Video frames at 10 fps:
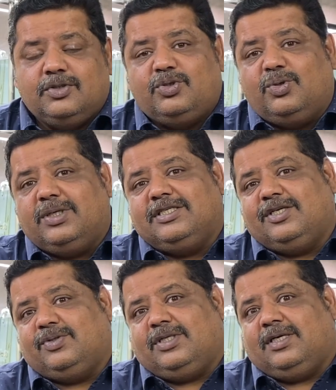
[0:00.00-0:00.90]
तो कैसे
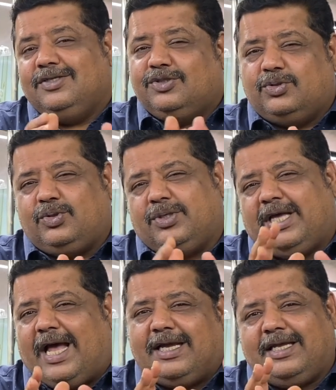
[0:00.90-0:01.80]
होता सोचो
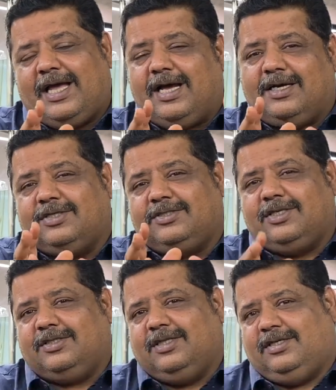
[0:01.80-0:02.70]
क्या क्या कर
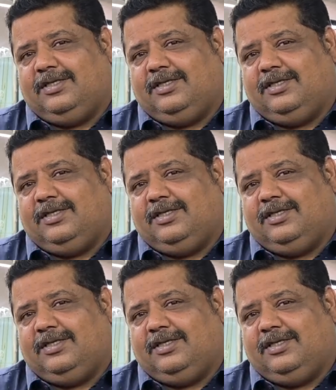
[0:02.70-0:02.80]
सकते थे